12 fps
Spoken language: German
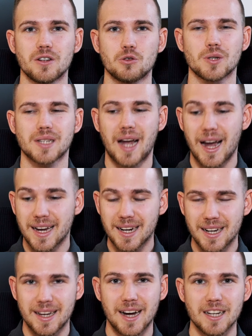Du hast kein
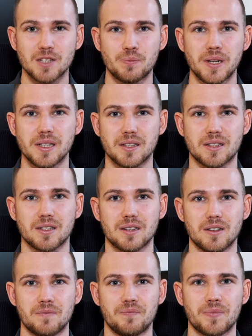klares Bild.
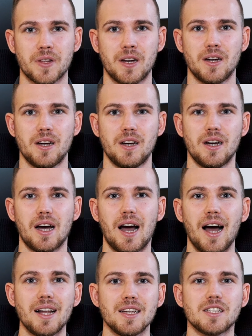
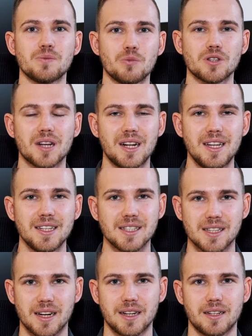Alles muss
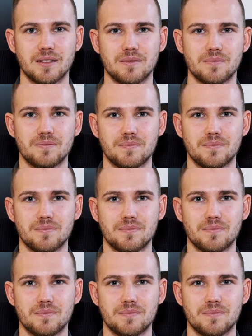clean sein.